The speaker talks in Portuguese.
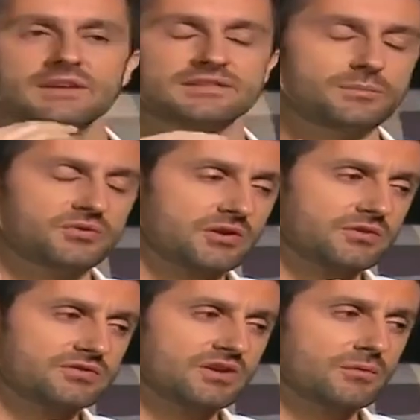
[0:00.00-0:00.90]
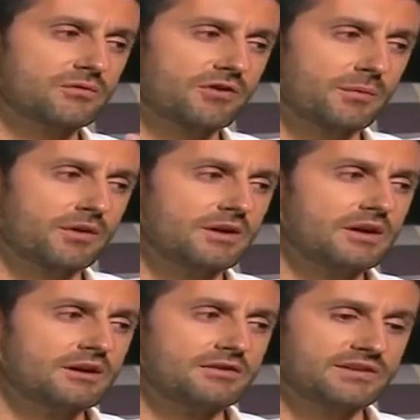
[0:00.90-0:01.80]
Esses episódios de alguma forma
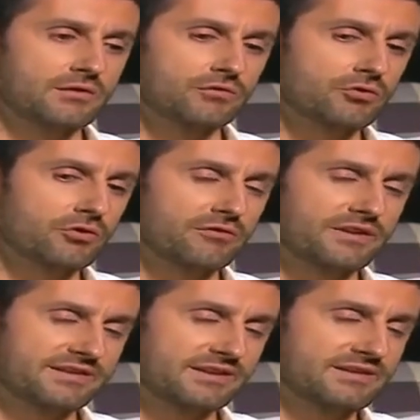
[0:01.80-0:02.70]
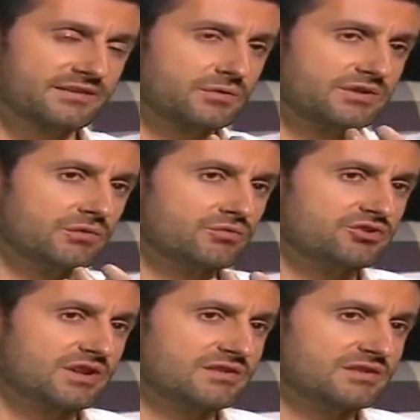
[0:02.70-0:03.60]
fizeram com que houvesse em relação a ti um
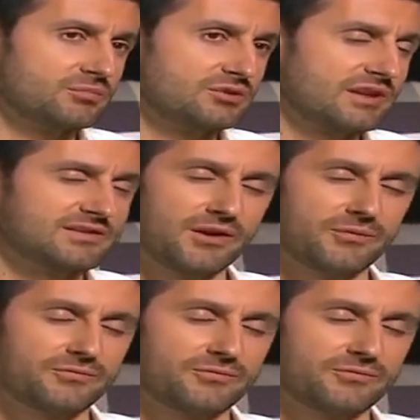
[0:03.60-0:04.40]
excesso de proteção?